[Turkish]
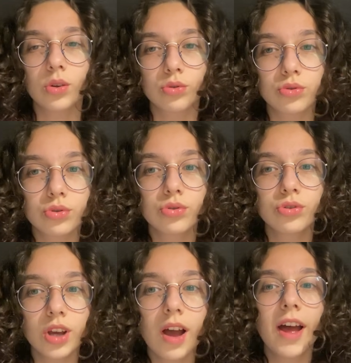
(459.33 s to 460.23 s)

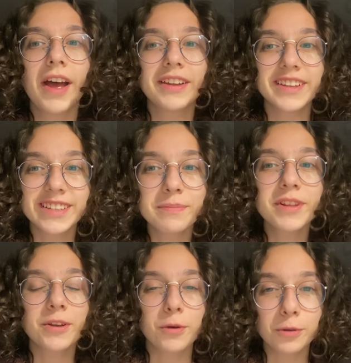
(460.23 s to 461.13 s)
Konuşunca sesim
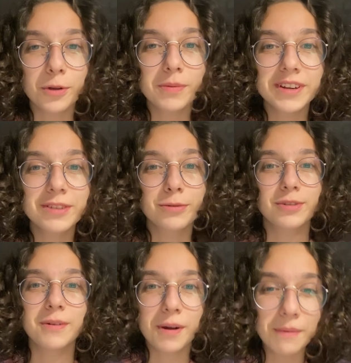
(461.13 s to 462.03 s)
yine kötü olabilir.
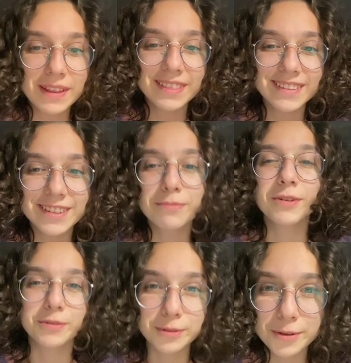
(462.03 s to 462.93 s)
Kusura bakmayın. Şimdi
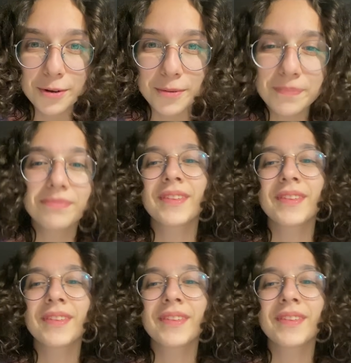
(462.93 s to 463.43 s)
özür diliyorum.